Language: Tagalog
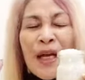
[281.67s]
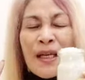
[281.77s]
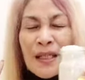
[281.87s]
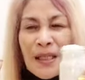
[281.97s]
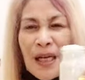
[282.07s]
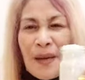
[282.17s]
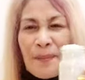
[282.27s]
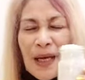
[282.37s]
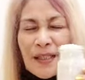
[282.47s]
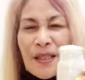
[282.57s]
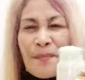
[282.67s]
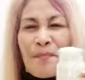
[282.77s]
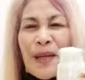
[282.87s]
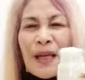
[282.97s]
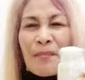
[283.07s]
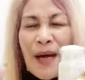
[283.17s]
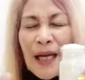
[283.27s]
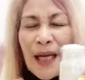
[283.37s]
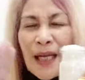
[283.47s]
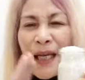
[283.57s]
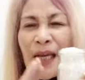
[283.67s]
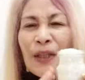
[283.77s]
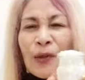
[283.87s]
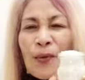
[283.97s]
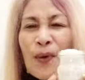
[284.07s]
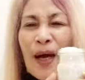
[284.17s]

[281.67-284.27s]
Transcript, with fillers: sa napakasimpleng bagay na ito